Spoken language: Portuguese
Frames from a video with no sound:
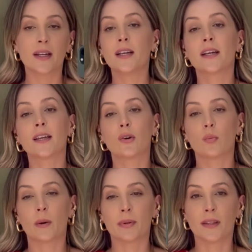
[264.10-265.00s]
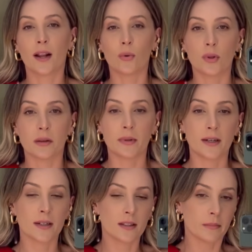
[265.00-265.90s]
ele aqui com uma pantalona
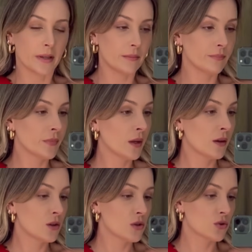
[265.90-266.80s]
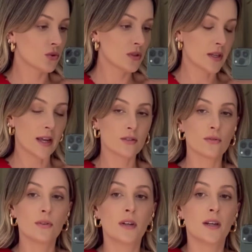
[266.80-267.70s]
branca também.
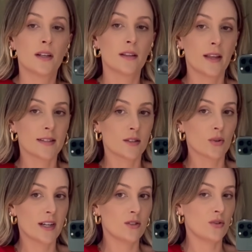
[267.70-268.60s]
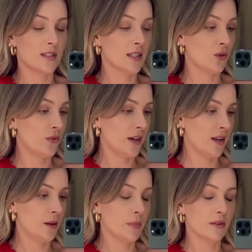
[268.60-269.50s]
Sucesso! Nessas ocasiões que eu falei
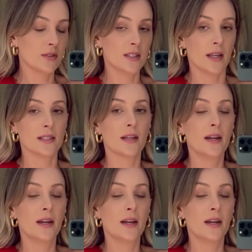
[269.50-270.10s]
ali para vocês.